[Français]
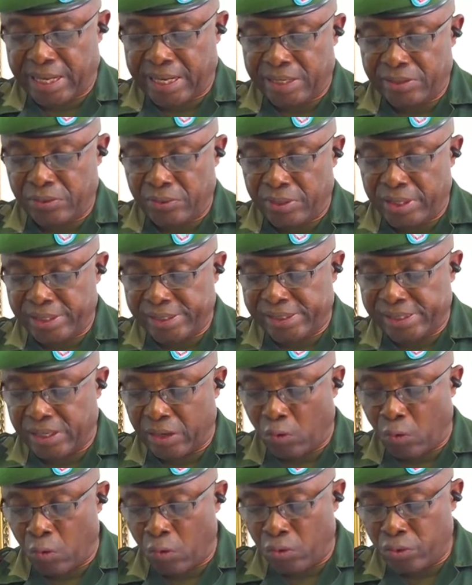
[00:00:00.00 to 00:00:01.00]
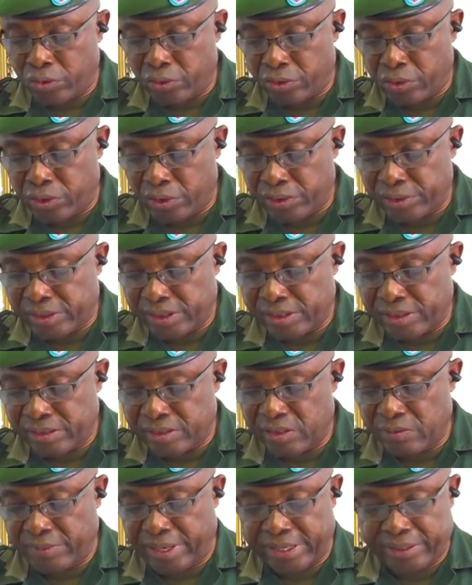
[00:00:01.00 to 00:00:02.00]
à ne laisser aucun
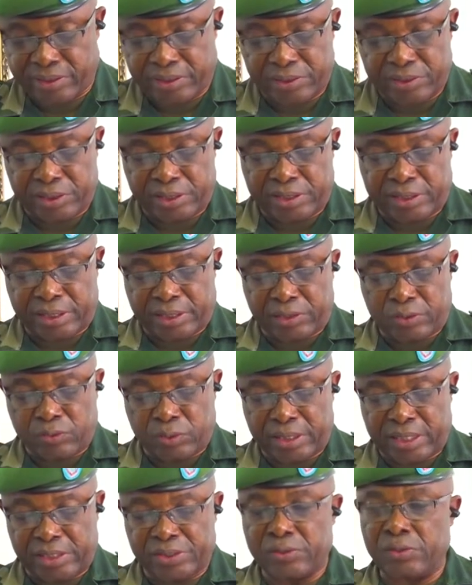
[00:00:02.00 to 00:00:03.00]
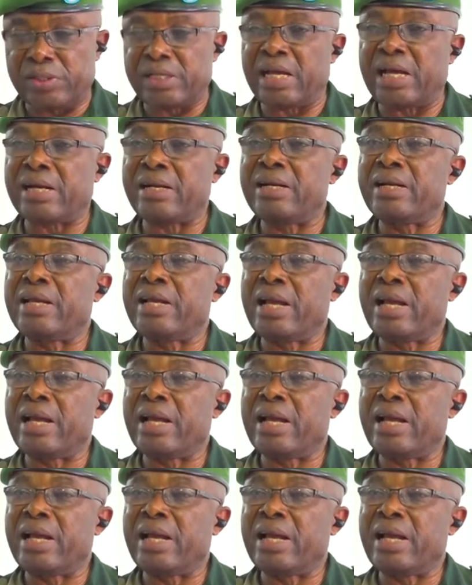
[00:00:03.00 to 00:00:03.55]
centimètre du territoire national